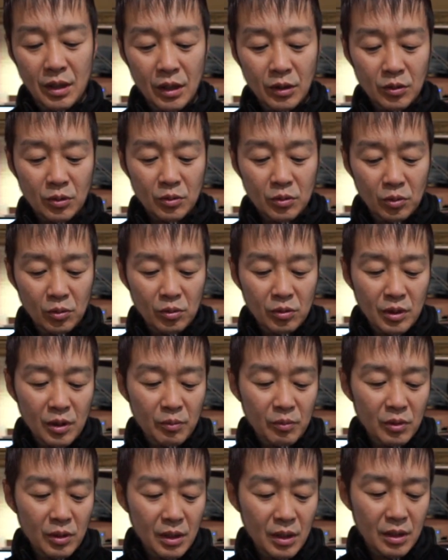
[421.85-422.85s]
あと動画
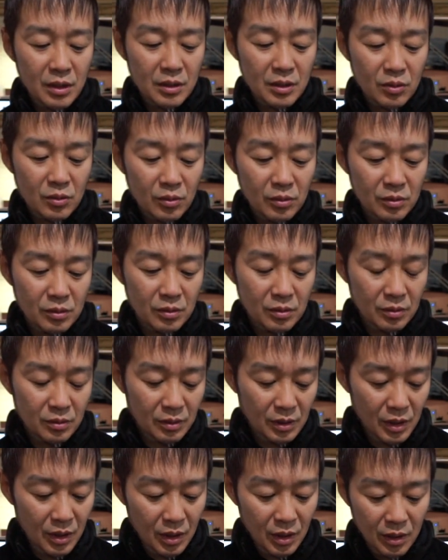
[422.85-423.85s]
もねすごく
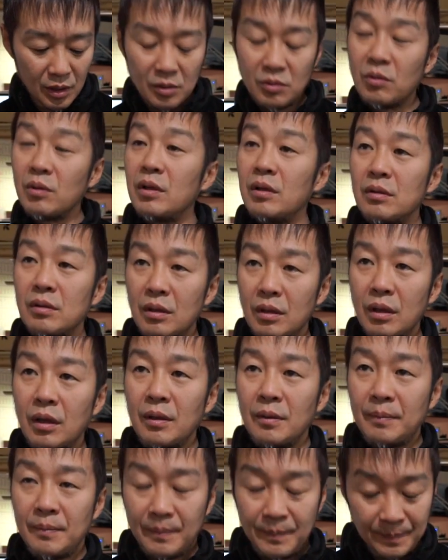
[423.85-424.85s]
綺麗に撮れるから
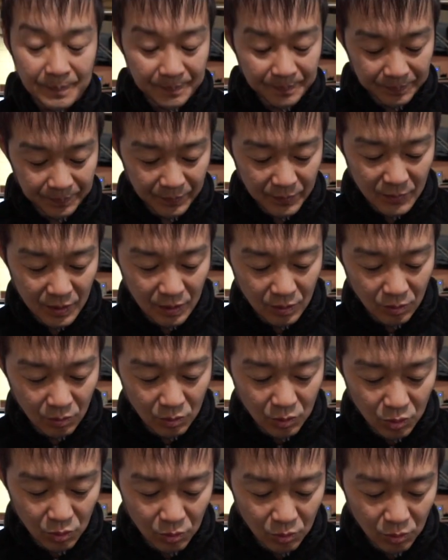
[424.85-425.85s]
で
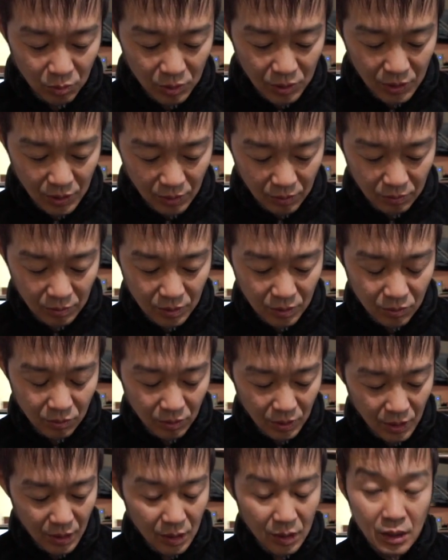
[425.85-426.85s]
も重宝してるんですよ
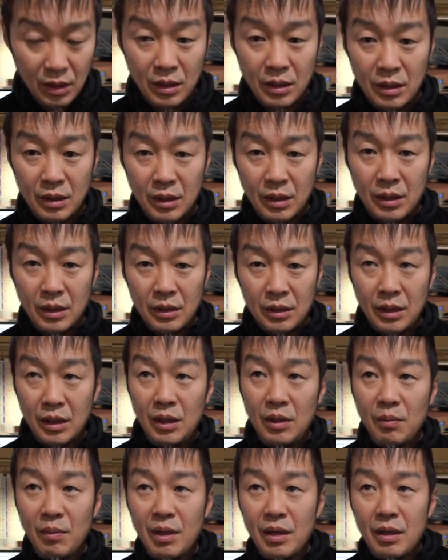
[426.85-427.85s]
ねで
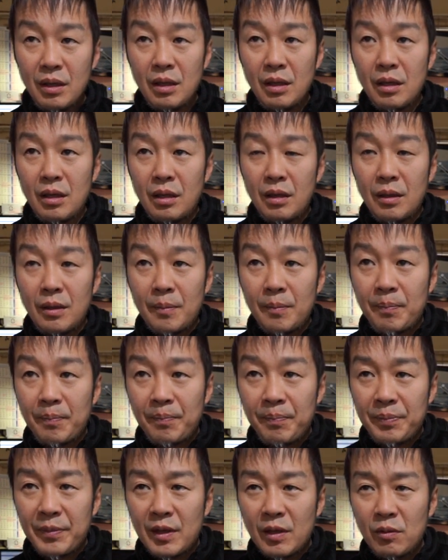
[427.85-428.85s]
今
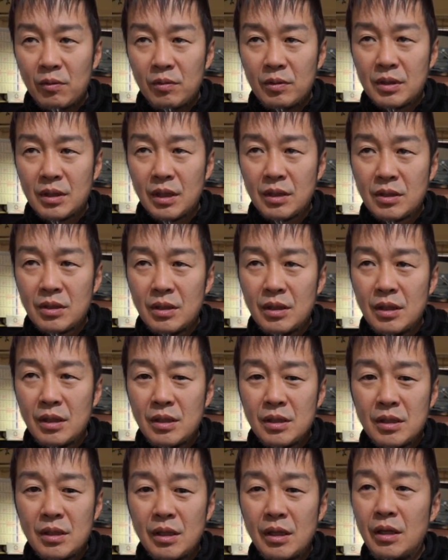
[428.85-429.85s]
この撮
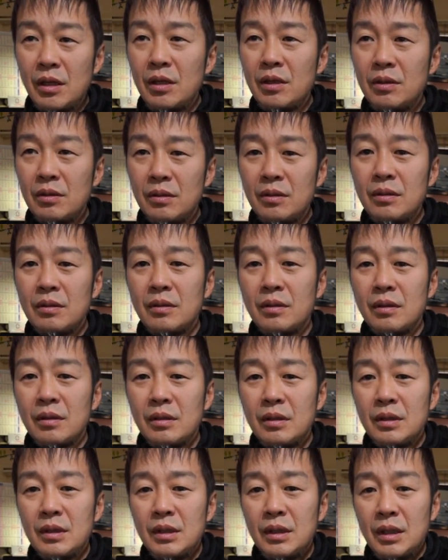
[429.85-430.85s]
影している、
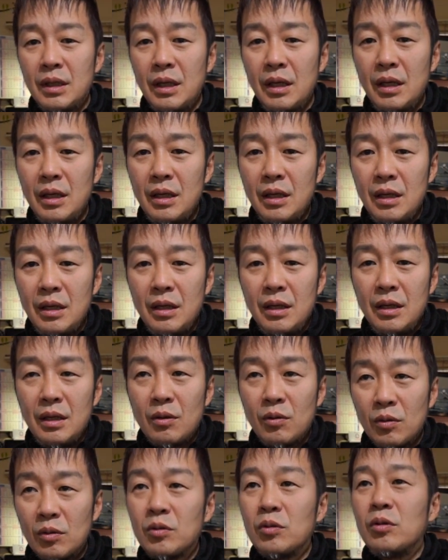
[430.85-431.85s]

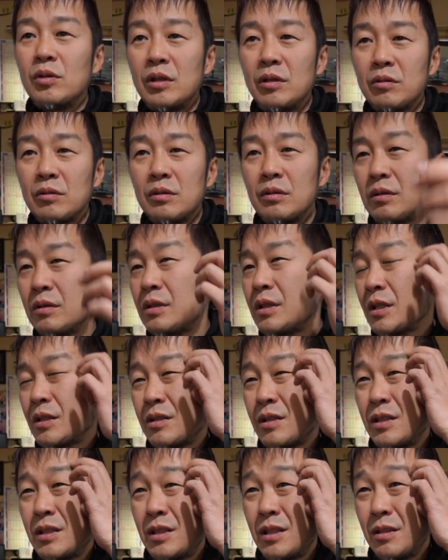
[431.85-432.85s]
えー、この動画を撮
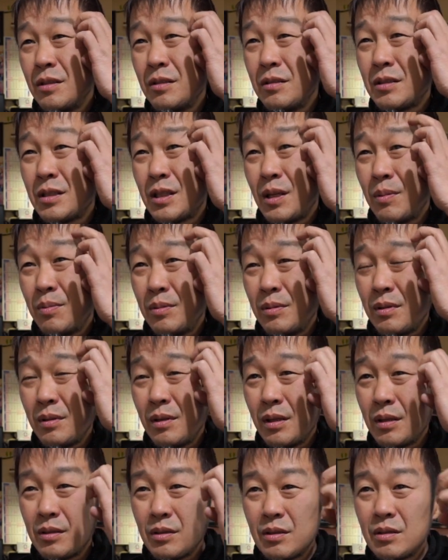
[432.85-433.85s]
影している
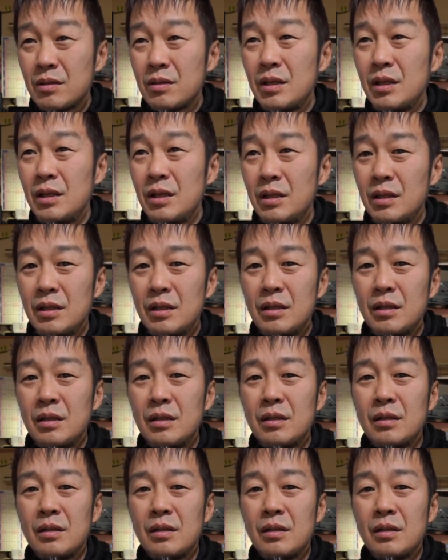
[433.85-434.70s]
7R3